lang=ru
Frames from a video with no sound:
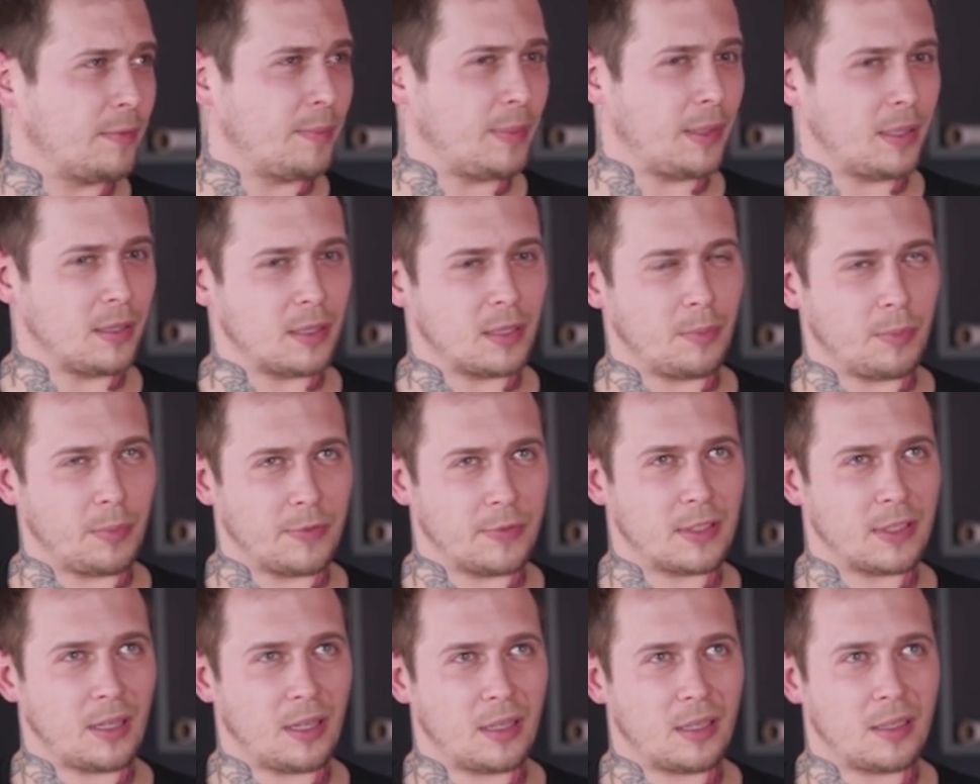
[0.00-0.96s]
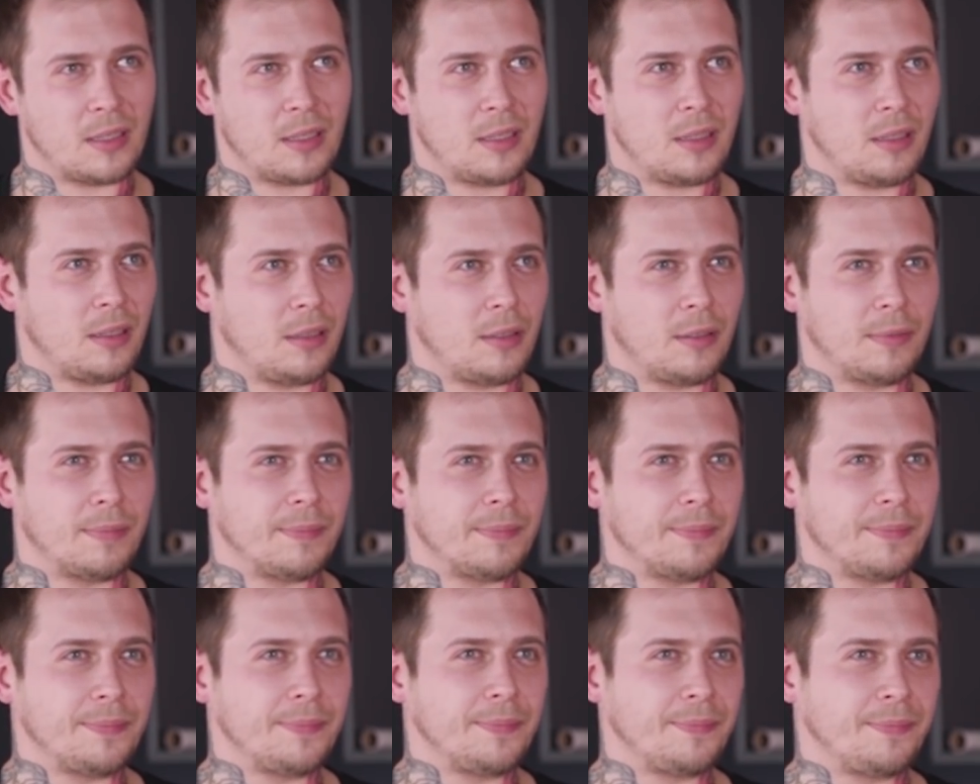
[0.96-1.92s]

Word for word: В принципе, в старости